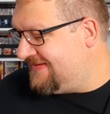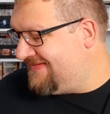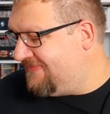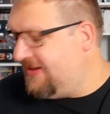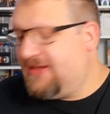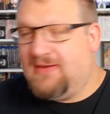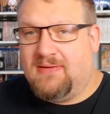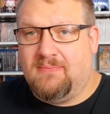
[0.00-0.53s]

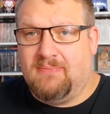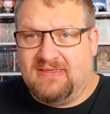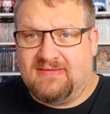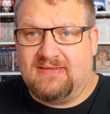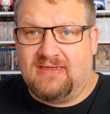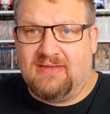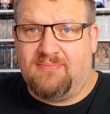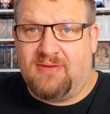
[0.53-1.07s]
zwei
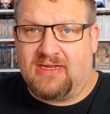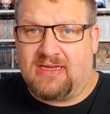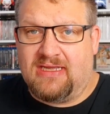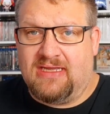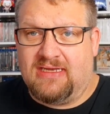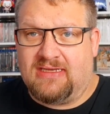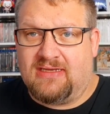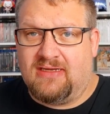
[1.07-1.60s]

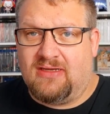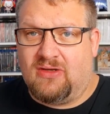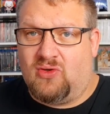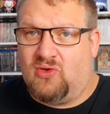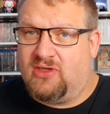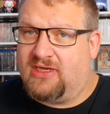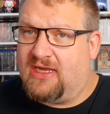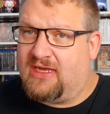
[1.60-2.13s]
Mystery-Pakete
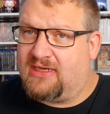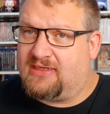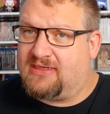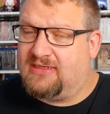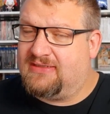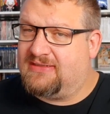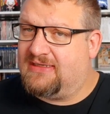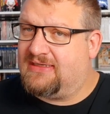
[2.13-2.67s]
und er
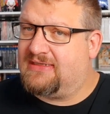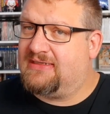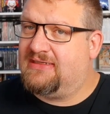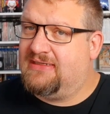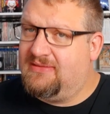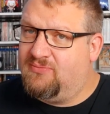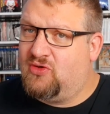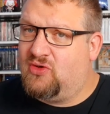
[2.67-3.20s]
hat gesagt,
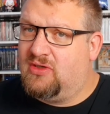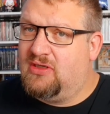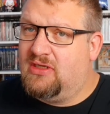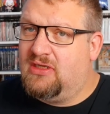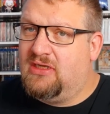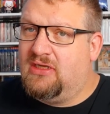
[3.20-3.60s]
Timo,